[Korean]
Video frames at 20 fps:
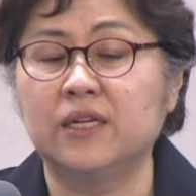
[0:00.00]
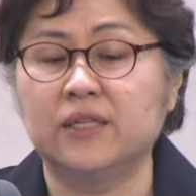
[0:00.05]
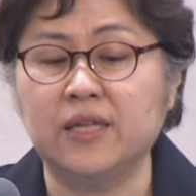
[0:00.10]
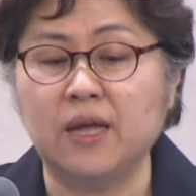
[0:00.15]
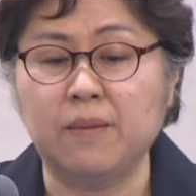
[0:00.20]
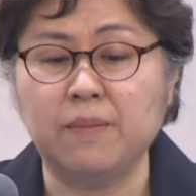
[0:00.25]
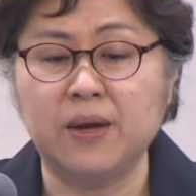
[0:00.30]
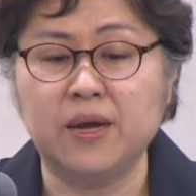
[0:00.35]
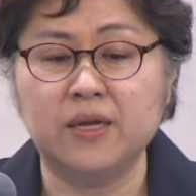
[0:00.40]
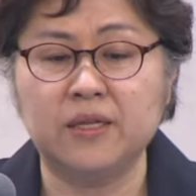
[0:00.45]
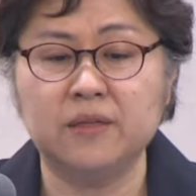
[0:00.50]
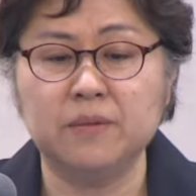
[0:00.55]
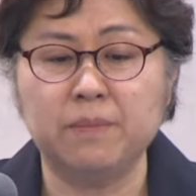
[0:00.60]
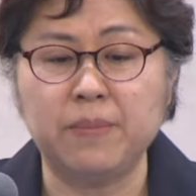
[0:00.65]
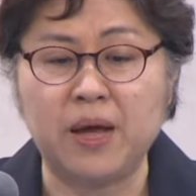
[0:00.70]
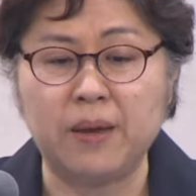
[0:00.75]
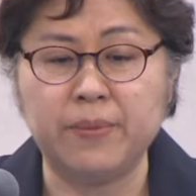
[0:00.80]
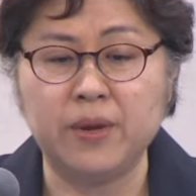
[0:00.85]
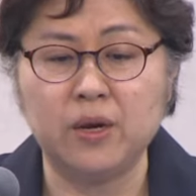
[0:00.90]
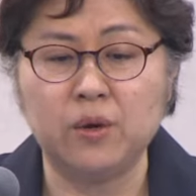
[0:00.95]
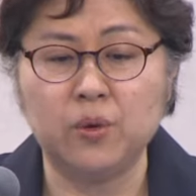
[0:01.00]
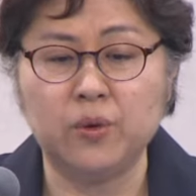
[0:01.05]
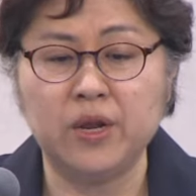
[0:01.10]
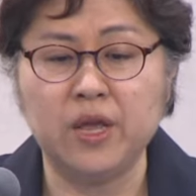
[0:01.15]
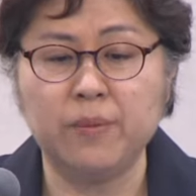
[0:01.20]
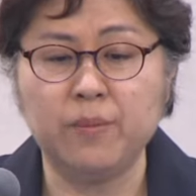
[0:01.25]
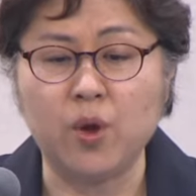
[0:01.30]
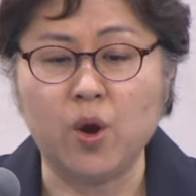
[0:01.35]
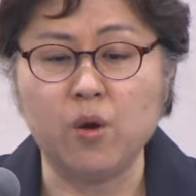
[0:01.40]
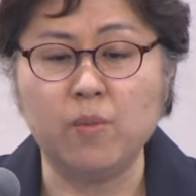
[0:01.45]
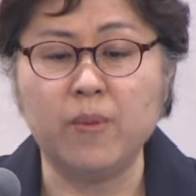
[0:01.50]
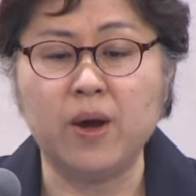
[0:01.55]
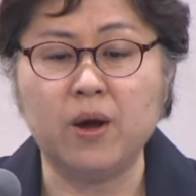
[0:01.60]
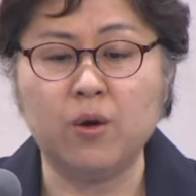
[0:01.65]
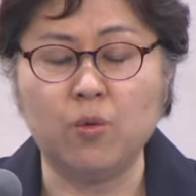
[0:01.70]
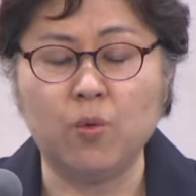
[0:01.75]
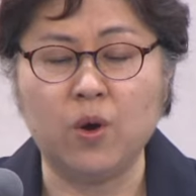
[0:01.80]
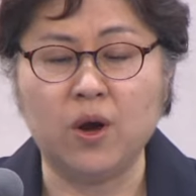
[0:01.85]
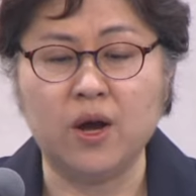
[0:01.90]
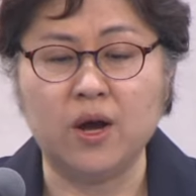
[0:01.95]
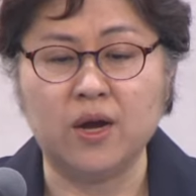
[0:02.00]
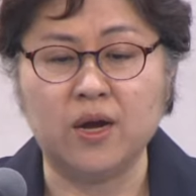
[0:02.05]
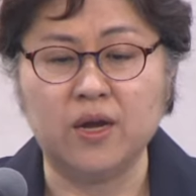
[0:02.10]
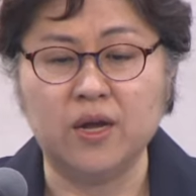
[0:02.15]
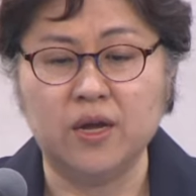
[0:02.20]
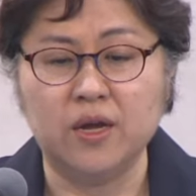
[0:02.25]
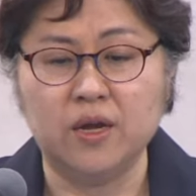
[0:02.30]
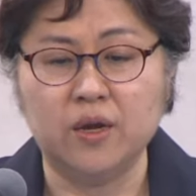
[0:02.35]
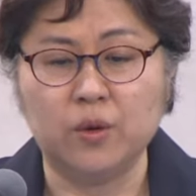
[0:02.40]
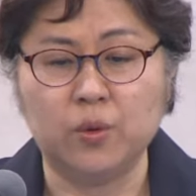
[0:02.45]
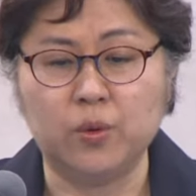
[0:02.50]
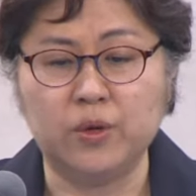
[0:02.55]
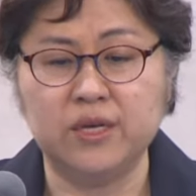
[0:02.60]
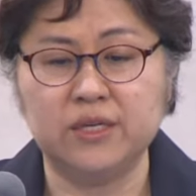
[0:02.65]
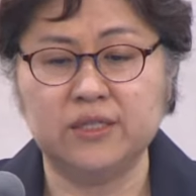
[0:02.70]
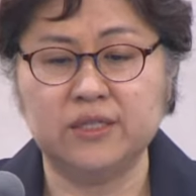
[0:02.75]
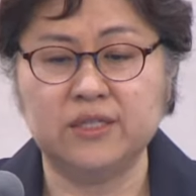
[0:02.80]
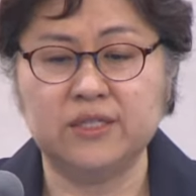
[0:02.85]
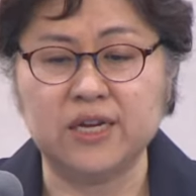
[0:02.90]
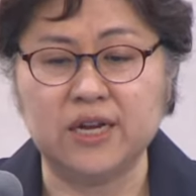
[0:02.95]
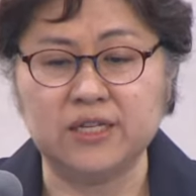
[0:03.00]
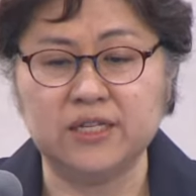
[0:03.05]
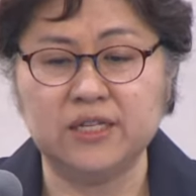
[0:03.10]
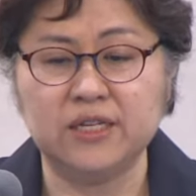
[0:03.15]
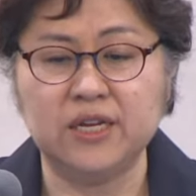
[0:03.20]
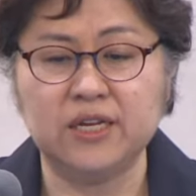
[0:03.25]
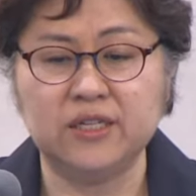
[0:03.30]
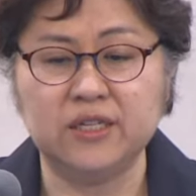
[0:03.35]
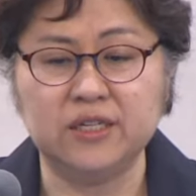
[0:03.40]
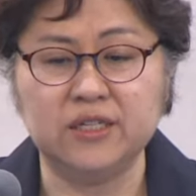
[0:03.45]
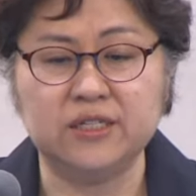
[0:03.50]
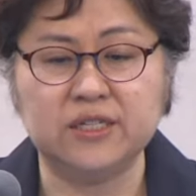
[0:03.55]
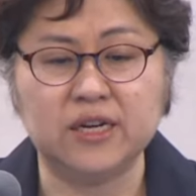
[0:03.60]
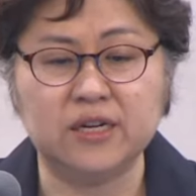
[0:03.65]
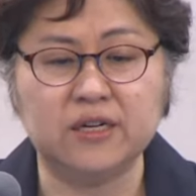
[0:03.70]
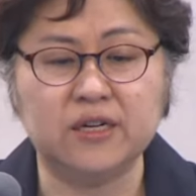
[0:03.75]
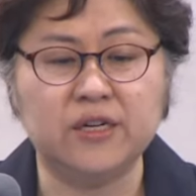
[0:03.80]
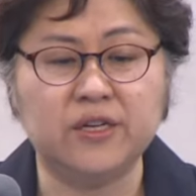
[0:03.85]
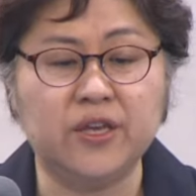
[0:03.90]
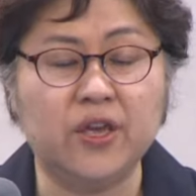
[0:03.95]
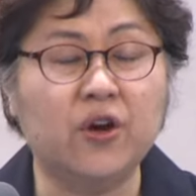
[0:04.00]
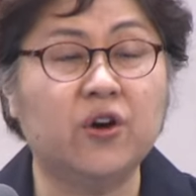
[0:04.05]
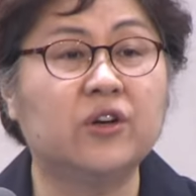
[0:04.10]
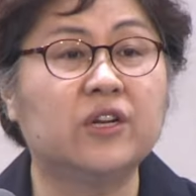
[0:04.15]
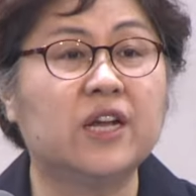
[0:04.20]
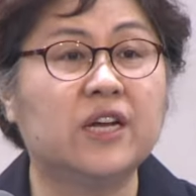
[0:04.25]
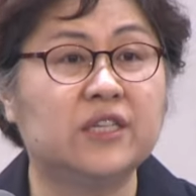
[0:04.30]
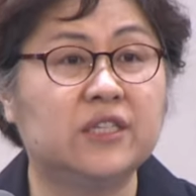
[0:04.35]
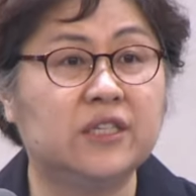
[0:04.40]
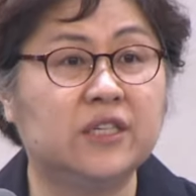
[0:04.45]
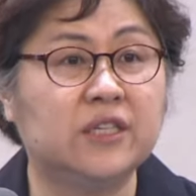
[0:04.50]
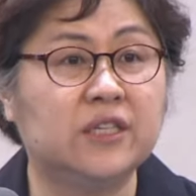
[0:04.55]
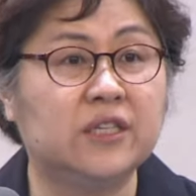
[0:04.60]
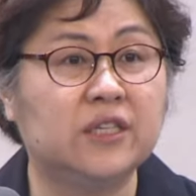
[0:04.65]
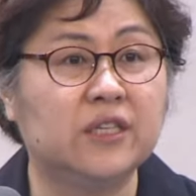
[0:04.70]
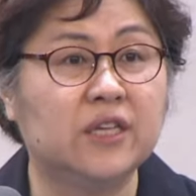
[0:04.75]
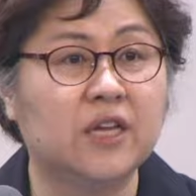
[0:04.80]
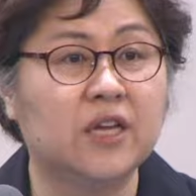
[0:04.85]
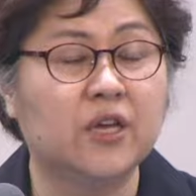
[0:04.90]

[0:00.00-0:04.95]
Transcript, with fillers: 다만 바벨론의 멸망과 고레스 자신의 등장을 예언하신